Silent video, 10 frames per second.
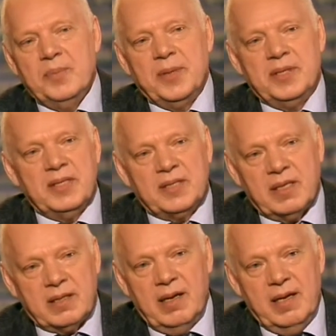
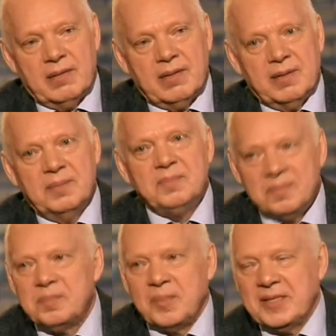50 лет.
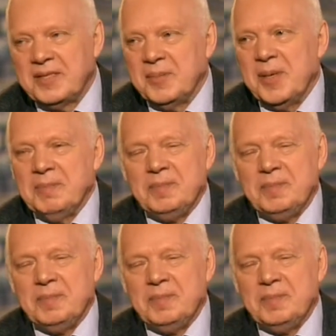Спасибо.